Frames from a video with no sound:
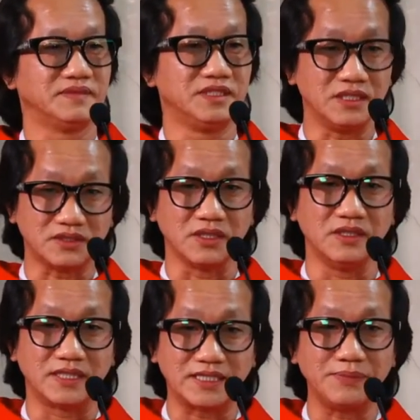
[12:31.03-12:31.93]
Nhưng
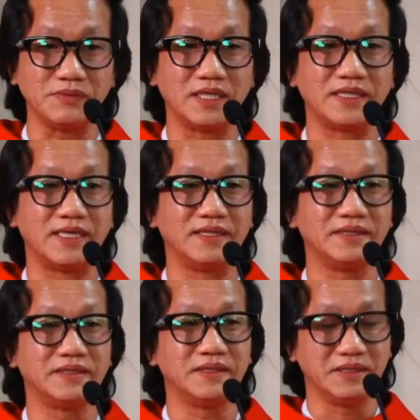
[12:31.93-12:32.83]
từ cái kiếp người này
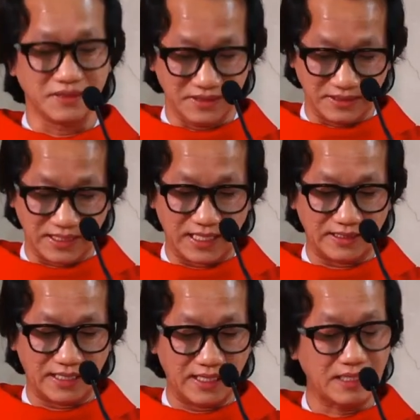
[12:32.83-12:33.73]
Ngài
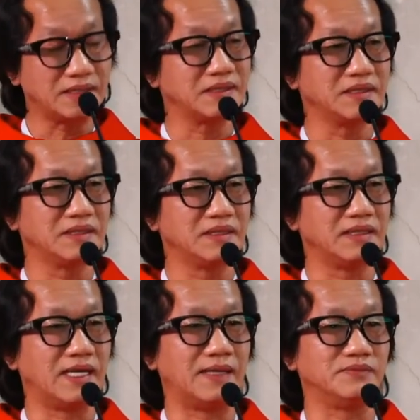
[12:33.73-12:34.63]
đã
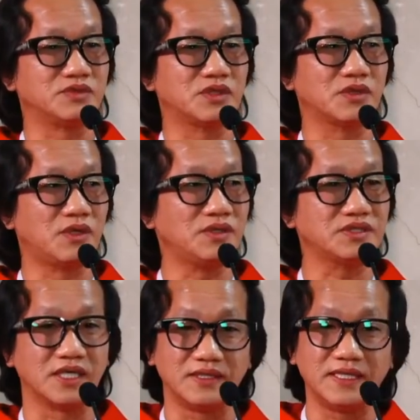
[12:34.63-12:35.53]
làm cho nó
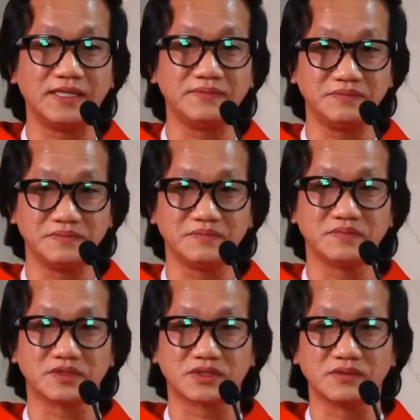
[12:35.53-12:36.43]
trở nên
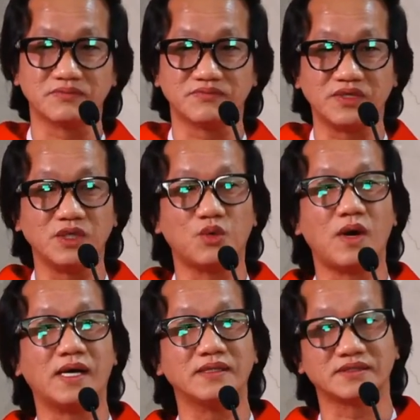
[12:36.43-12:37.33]
vinh
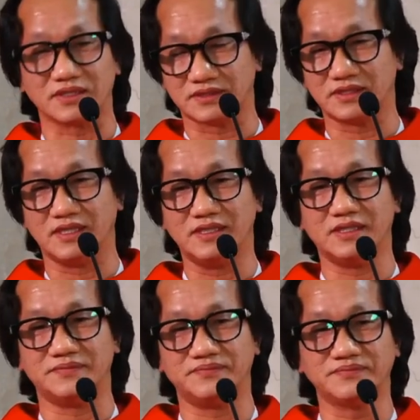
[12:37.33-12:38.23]
quang rực rỡ
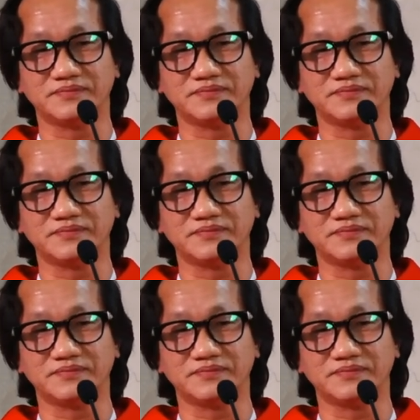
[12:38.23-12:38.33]
hơn.